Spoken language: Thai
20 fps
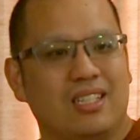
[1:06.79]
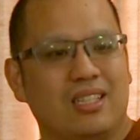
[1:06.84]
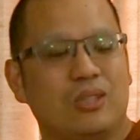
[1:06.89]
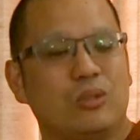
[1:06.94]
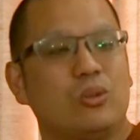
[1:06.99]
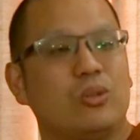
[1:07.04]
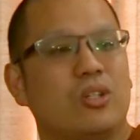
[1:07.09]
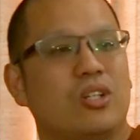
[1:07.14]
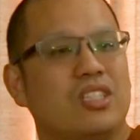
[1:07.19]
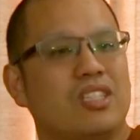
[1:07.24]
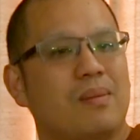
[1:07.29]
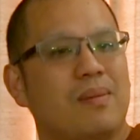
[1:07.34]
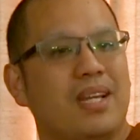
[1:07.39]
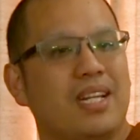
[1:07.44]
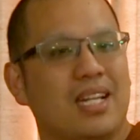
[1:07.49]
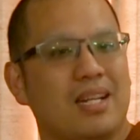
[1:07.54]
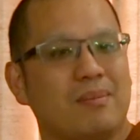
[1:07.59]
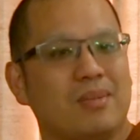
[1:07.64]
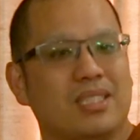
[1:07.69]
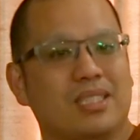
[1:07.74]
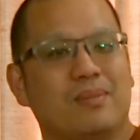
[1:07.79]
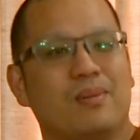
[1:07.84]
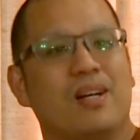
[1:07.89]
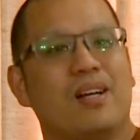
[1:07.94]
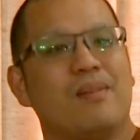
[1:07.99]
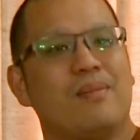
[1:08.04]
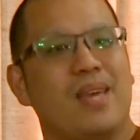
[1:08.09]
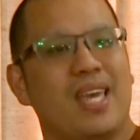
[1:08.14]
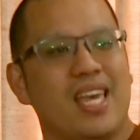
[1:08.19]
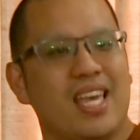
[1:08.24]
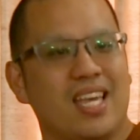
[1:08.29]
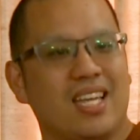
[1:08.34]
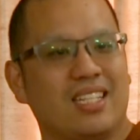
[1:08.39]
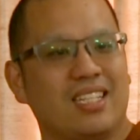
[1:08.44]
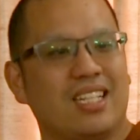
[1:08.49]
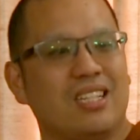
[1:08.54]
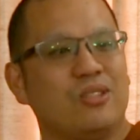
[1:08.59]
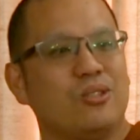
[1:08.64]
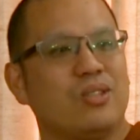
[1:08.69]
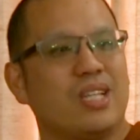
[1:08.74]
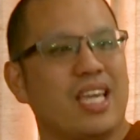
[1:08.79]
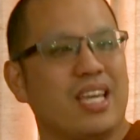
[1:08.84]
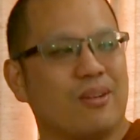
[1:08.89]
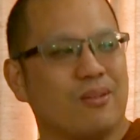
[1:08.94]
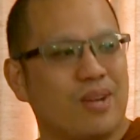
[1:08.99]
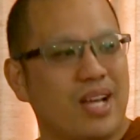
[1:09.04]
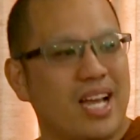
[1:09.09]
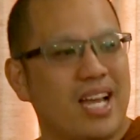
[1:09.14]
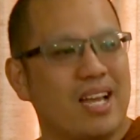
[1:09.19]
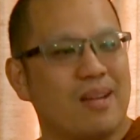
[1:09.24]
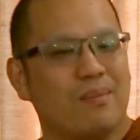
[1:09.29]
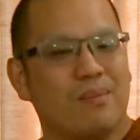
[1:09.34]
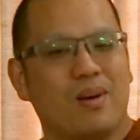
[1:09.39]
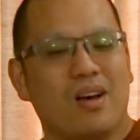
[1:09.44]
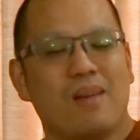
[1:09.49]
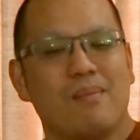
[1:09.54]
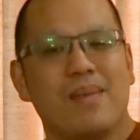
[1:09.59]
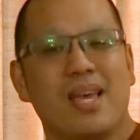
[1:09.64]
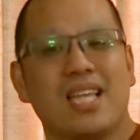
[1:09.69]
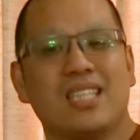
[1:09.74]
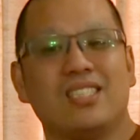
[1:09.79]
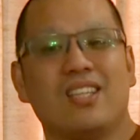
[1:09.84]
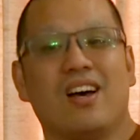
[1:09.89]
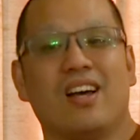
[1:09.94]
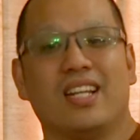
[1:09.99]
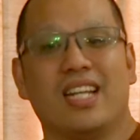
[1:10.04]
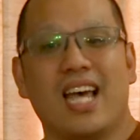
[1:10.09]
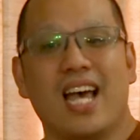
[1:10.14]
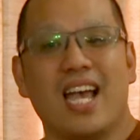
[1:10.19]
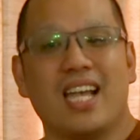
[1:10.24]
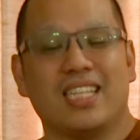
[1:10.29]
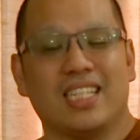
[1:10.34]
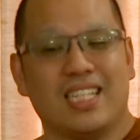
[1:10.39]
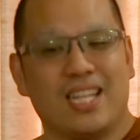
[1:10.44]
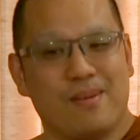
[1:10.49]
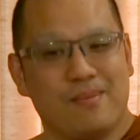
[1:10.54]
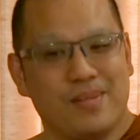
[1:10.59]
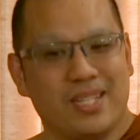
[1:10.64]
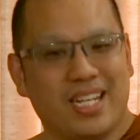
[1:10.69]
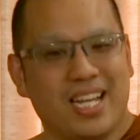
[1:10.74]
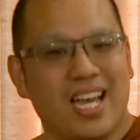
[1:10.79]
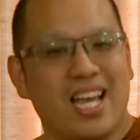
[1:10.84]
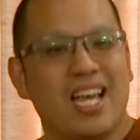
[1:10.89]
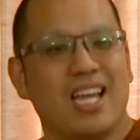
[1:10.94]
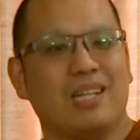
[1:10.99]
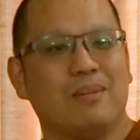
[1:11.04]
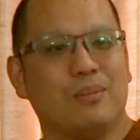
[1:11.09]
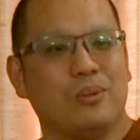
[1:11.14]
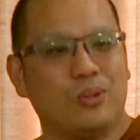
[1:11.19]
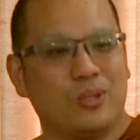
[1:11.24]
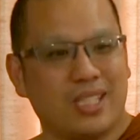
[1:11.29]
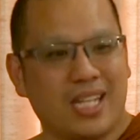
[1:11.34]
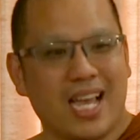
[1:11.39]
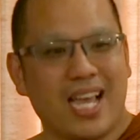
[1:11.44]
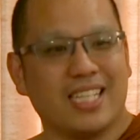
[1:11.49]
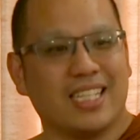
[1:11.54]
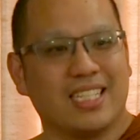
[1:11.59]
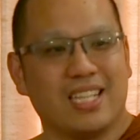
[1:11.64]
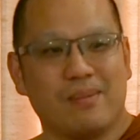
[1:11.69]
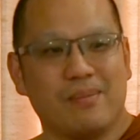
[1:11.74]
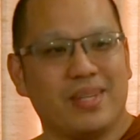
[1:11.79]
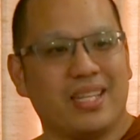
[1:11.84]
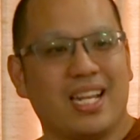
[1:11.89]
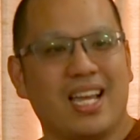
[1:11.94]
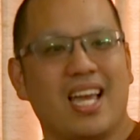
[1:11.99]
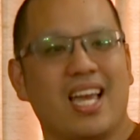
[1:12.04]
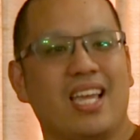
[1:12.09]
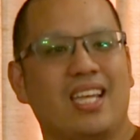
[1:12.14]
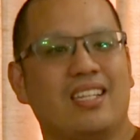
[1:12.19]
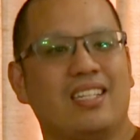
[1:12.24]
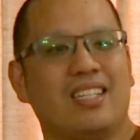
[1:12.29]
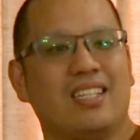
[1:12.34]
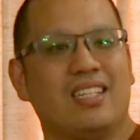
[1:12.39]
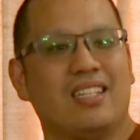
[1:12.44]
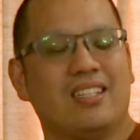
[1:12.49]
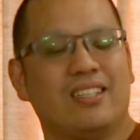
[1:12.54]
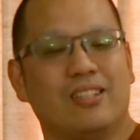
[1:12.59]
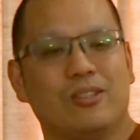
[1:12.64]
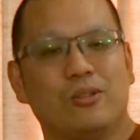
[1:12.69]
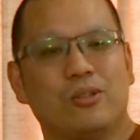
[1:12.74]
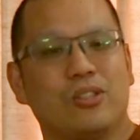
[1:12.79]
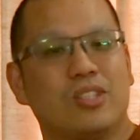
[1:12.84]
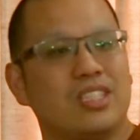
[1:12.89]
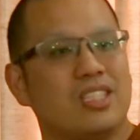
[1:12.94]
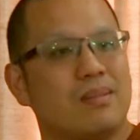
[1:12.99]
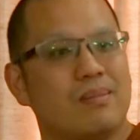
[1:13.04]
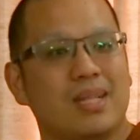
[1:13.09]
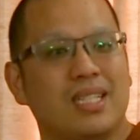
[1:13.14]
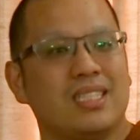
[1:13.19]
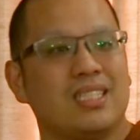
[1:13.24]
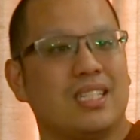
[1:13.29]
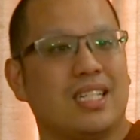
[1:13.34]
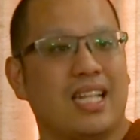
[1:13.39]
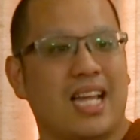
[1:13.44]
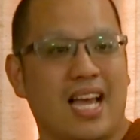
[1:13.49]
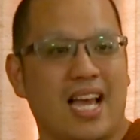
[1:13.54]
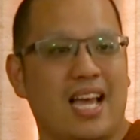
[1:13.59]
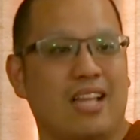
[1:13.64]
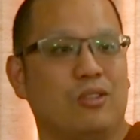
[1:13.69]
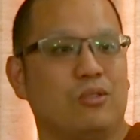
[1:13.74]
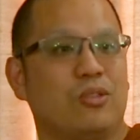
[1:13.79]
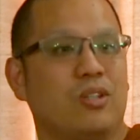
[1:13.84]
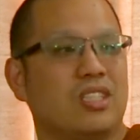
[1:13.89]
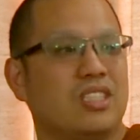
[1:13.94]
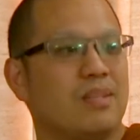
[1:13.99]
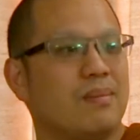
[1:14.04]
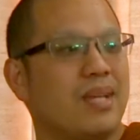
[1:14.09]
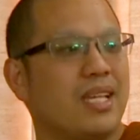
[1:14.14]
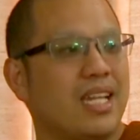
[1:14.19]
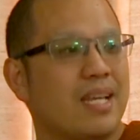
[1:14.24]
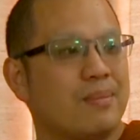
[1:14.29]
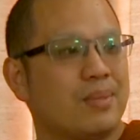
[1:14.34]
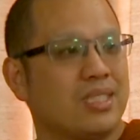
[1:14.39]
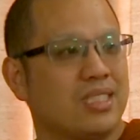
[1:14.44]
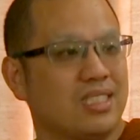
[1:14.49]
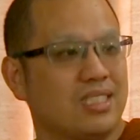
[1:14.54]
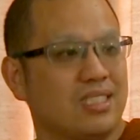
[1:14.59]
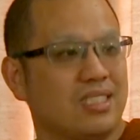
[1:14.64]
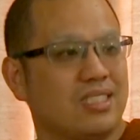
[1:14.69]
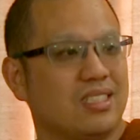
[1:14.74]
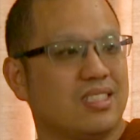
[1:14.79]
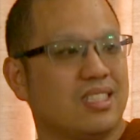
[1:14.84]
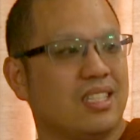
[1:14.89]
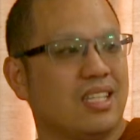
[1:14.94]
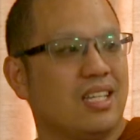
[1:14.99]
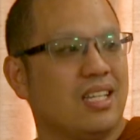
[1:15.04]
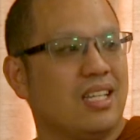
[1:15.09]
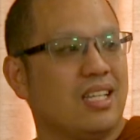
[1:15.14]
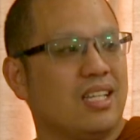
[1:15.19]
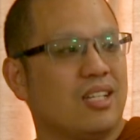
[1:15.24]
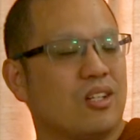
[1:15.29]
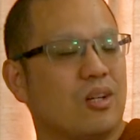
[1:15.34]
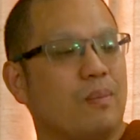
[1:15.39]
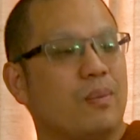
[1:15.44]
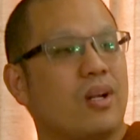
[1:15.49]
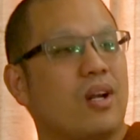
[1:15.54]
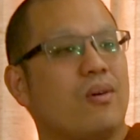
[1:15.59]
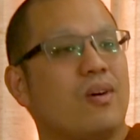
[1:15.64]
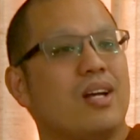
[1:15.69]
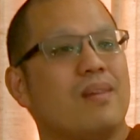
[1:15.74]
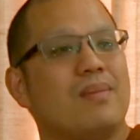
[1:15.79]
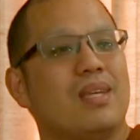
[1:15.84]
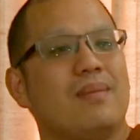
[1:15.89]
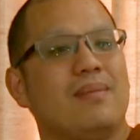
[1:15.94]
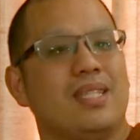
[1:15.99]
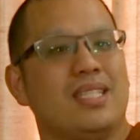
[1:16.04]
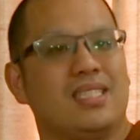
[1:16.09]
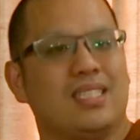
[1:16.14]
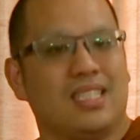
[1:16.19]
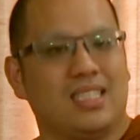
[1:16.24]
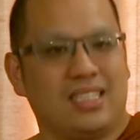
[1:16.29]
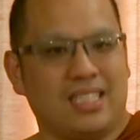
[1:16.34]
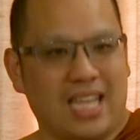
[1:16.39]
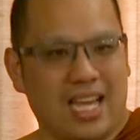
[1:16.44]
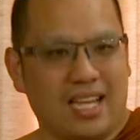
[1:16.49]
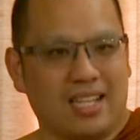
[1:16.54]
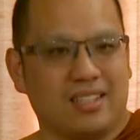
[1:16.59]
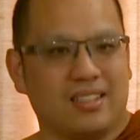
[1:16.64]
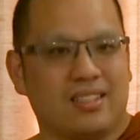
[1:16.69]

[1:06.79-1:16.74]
ลูกก็จะไม่นับถือพ่อแม่ถ้าลูกเห็นว่าพ่อแม่สอนได้แต่ทำไม่ได้พูดได้แต่ทำไม่ได้ลูกก็จะไม่ศรัทธาลูกก็จะไม่นับถือก็เพราะว่าไม่มีสัจจะ